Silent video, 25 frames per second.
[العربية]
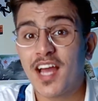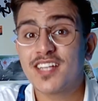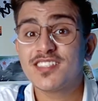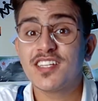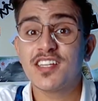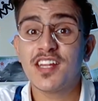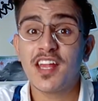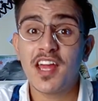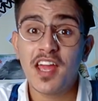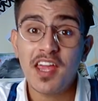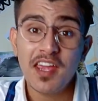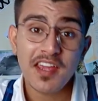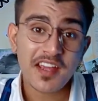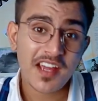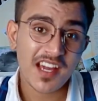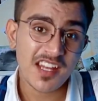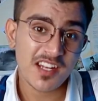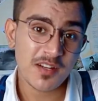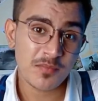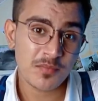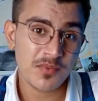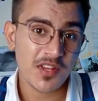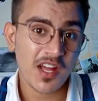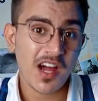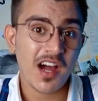هذا ناهيك عن
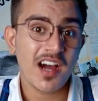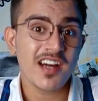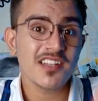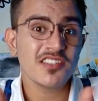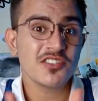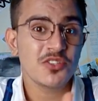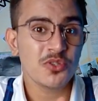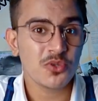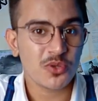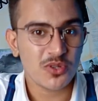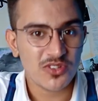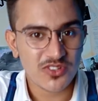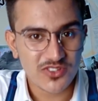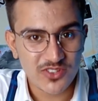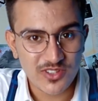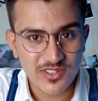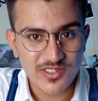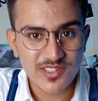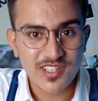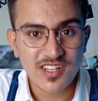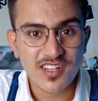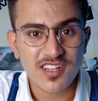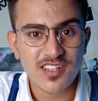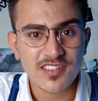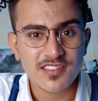ابداعات شيوخ
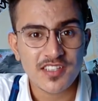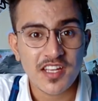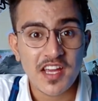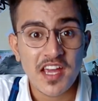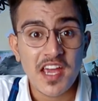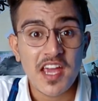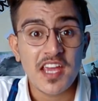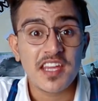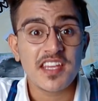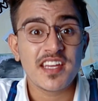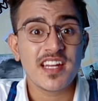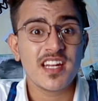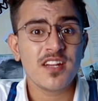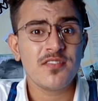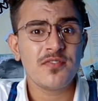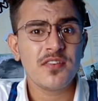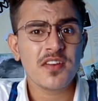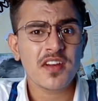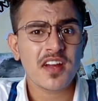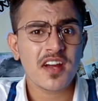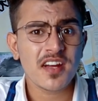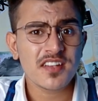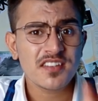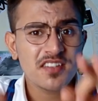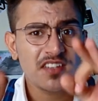السلطان يلي
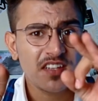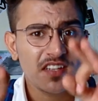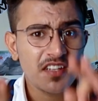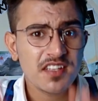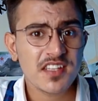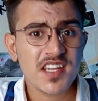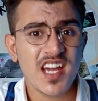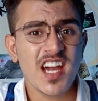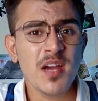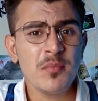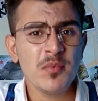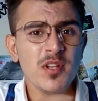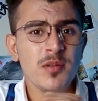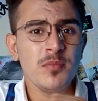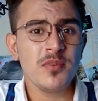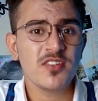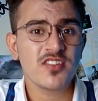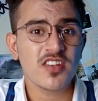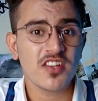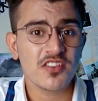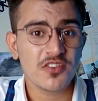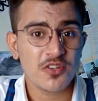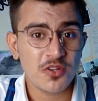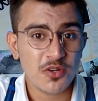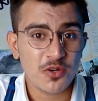في قطيع كامل
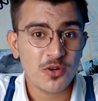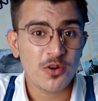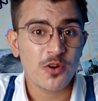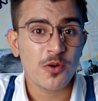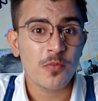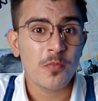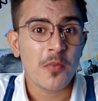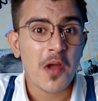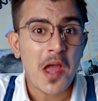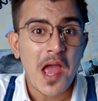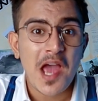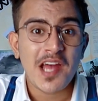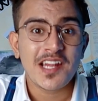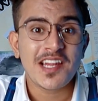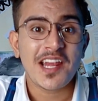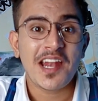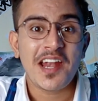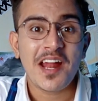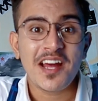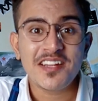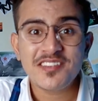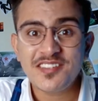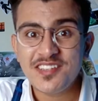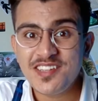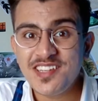بيصدقهم
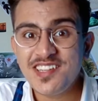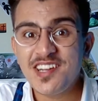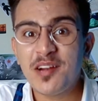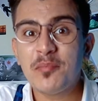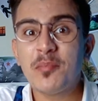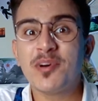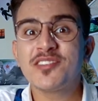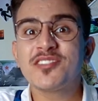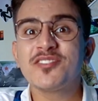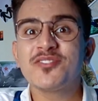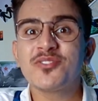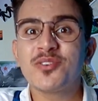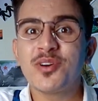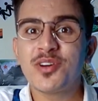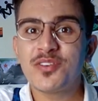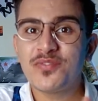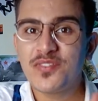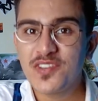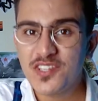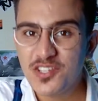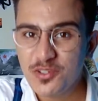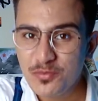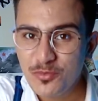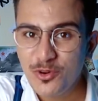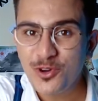للحد اللي لما تذكر
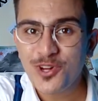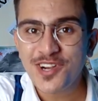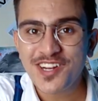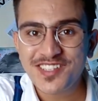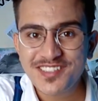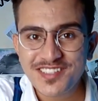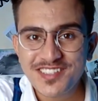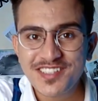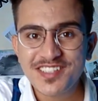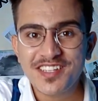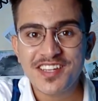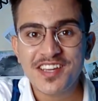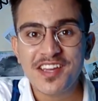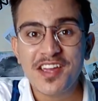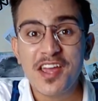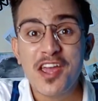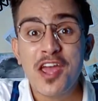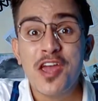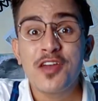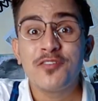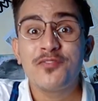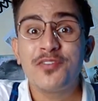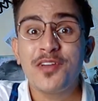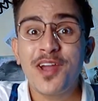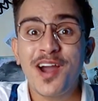في ديمقراطيه
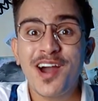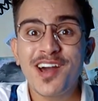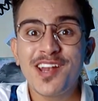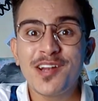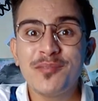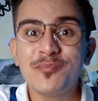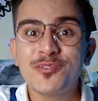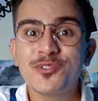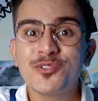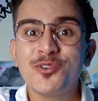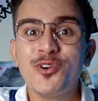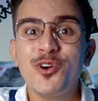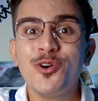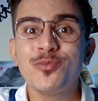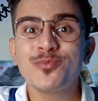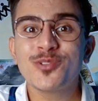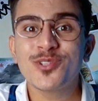في عالم بتروح